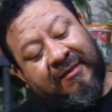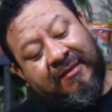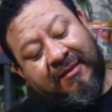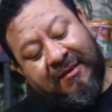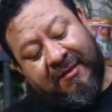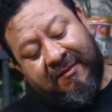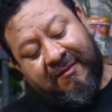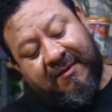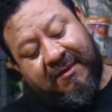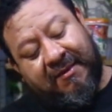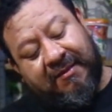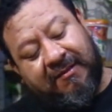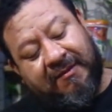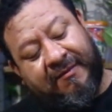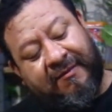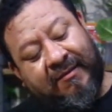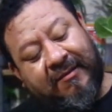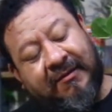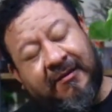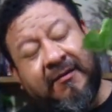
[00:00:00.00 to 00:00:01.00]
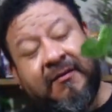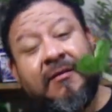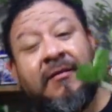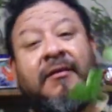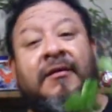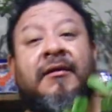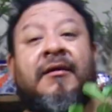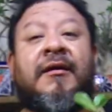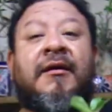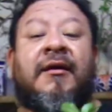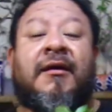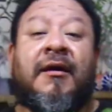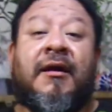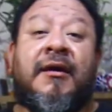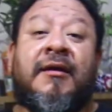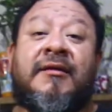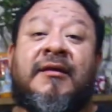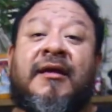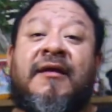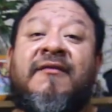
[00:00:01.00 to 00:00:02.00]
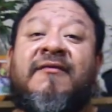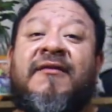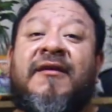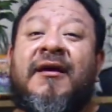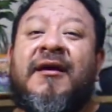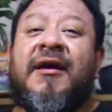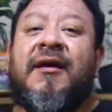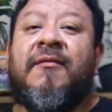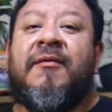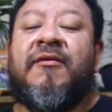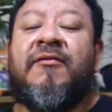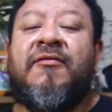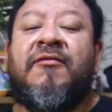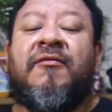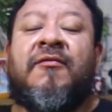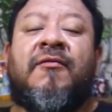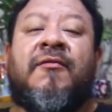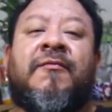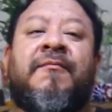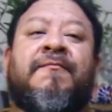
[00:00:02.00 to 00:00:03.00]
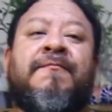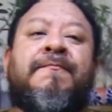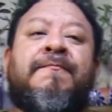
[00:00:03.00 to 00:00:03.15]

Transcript: interesantes. Y te decía que he visto